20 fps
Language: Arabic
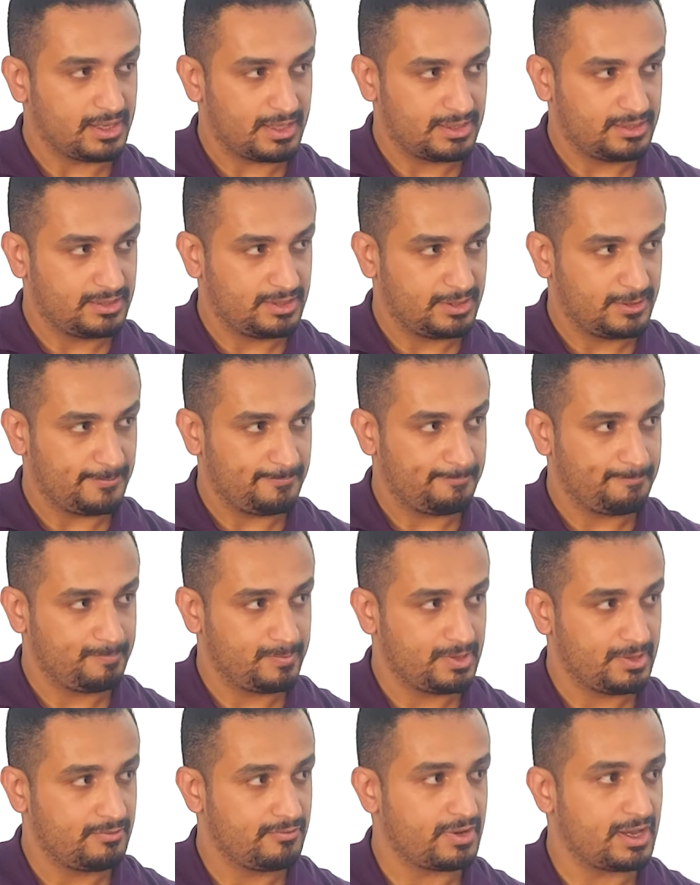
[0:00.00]
على حاجات تانية
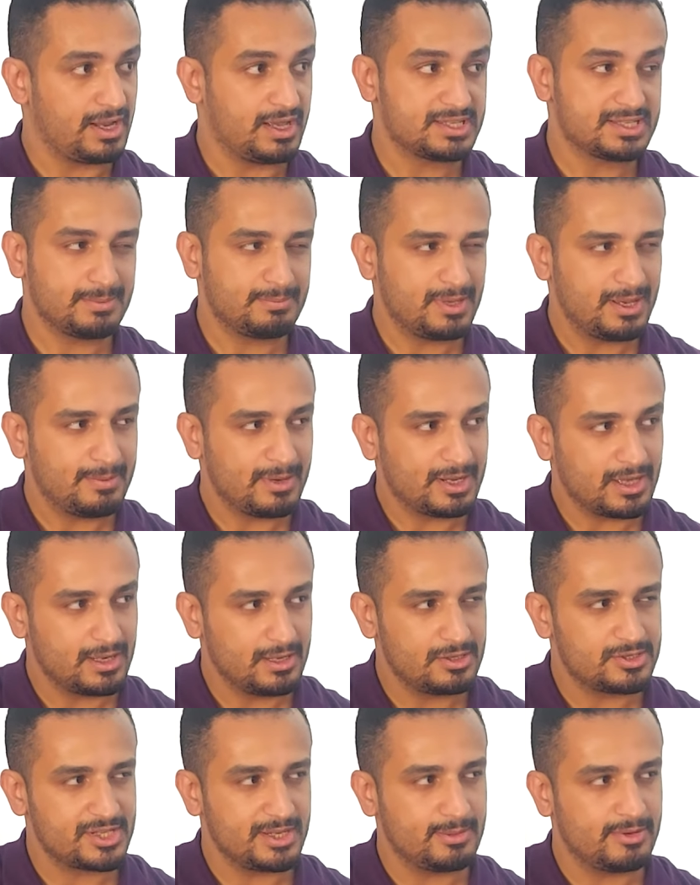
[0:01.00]
فعلى حسب بقى
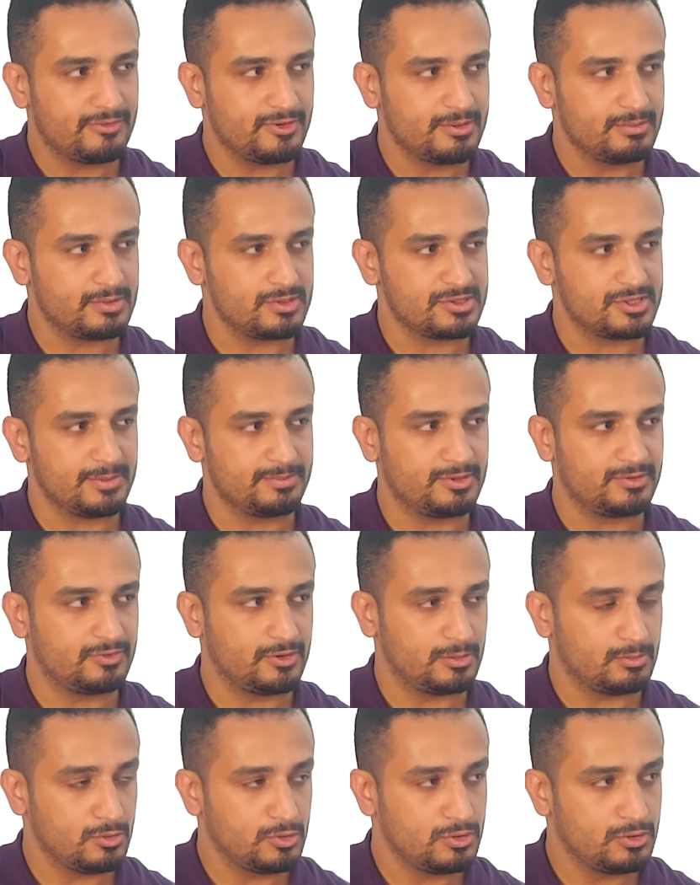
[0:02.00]
مكان الاصابه فين بالظبط
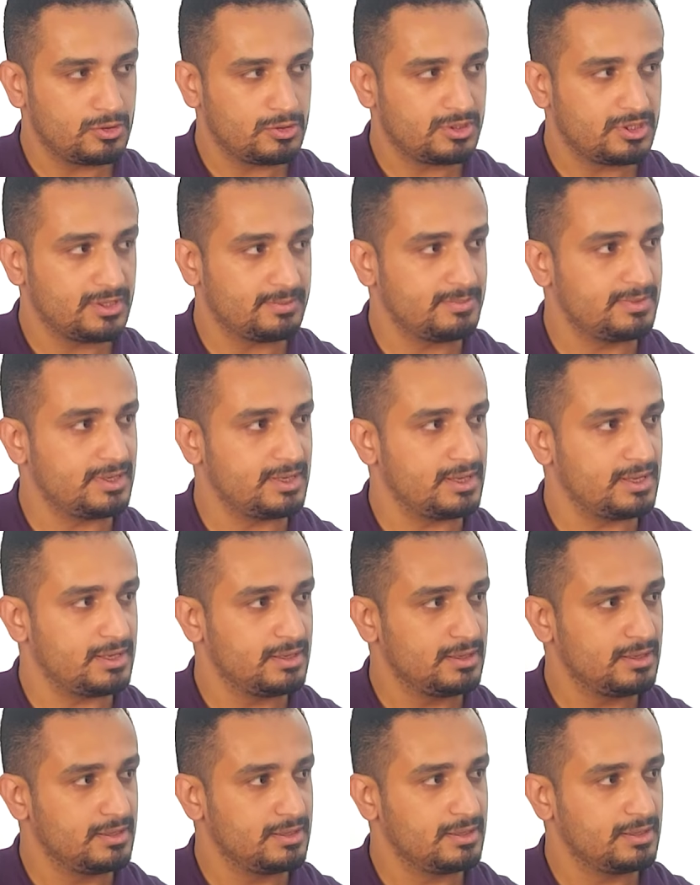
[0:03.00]
في المخ تبدا
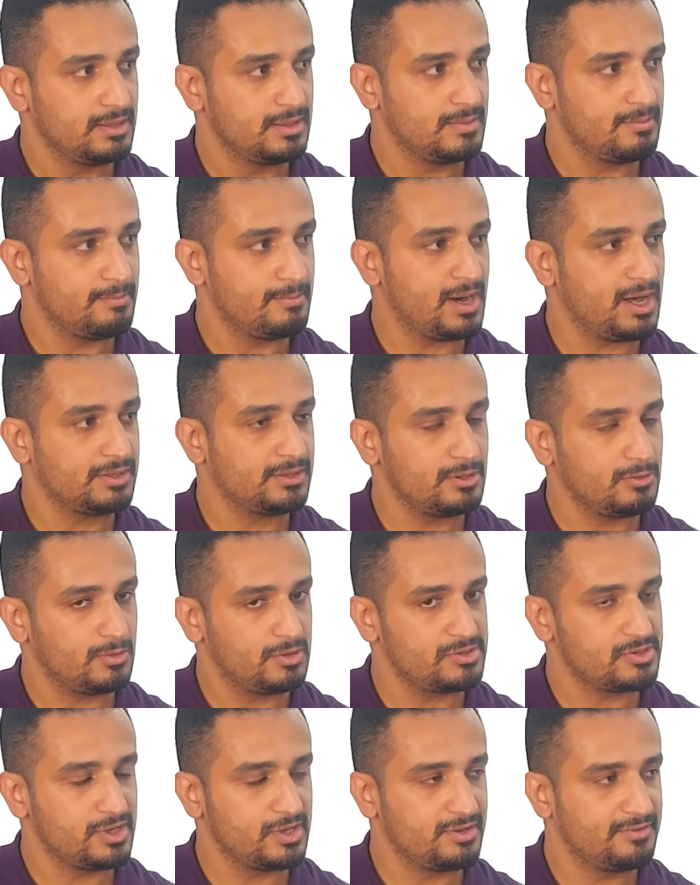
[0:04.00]
بعض
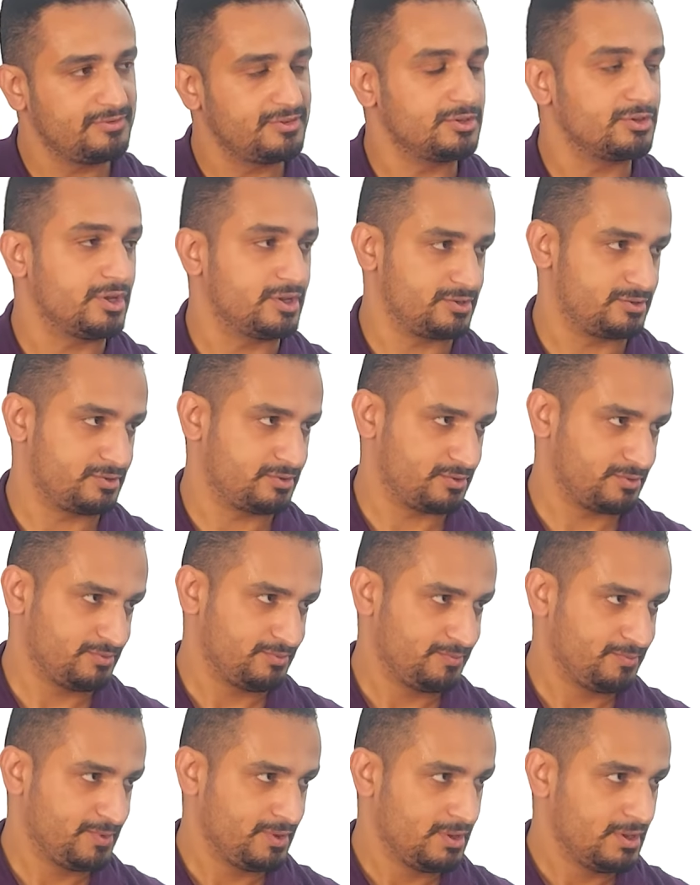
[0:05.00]
الوظائف تتاثر
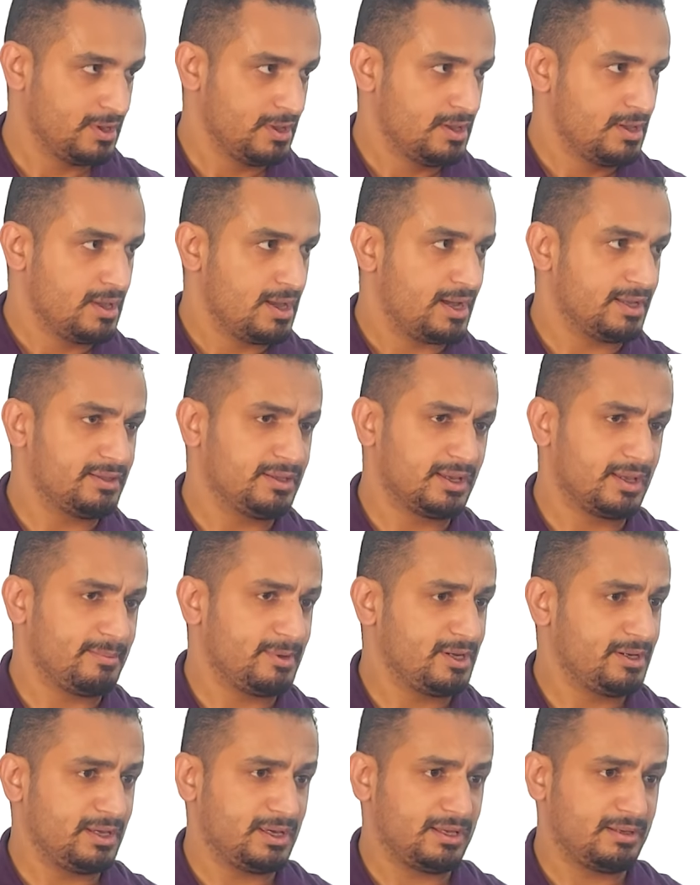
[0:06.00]
حتى
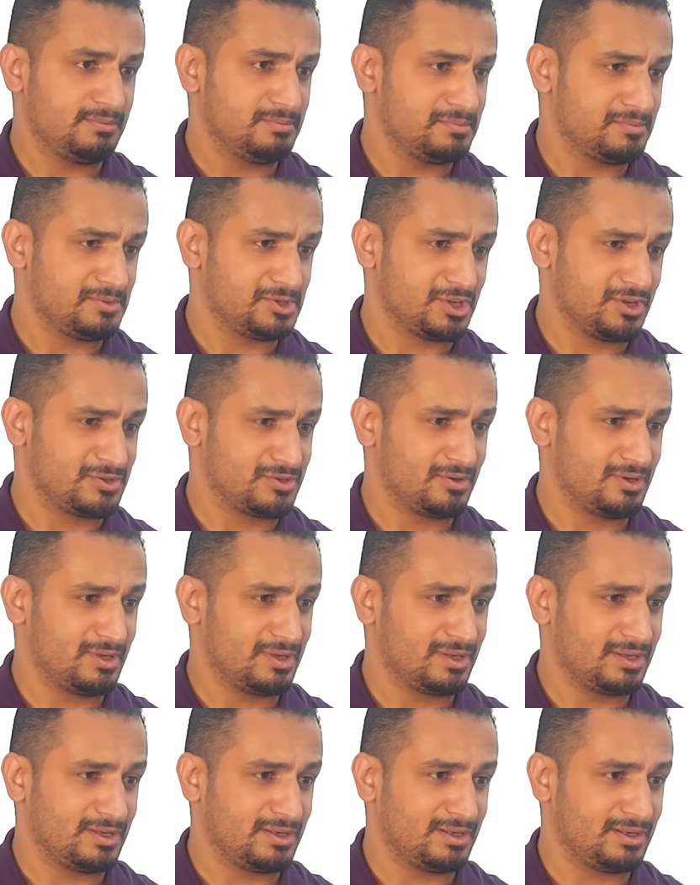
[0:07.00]
كمان يعني مش عاوز اقول
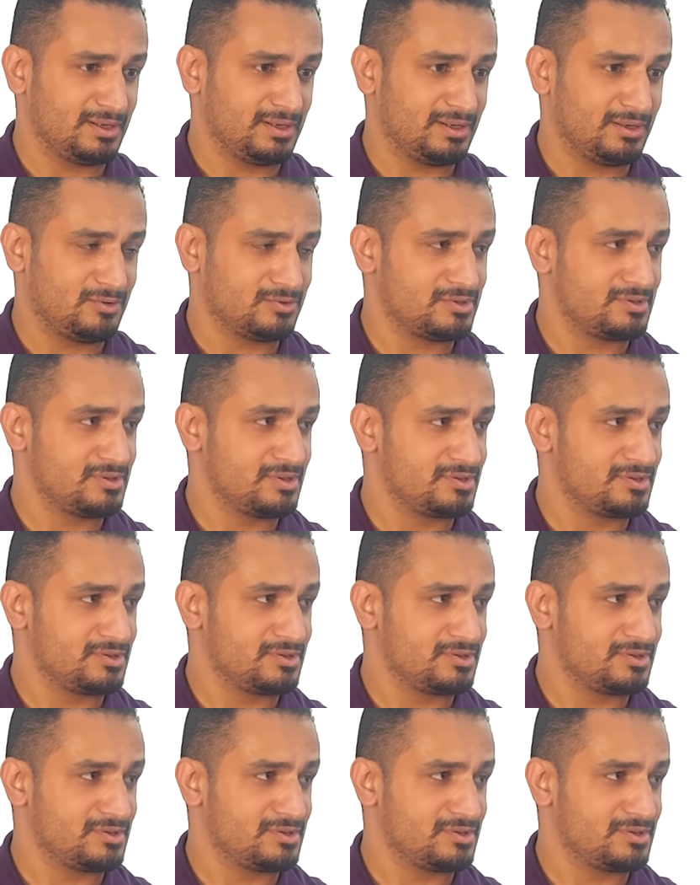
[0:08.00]
لك ان لو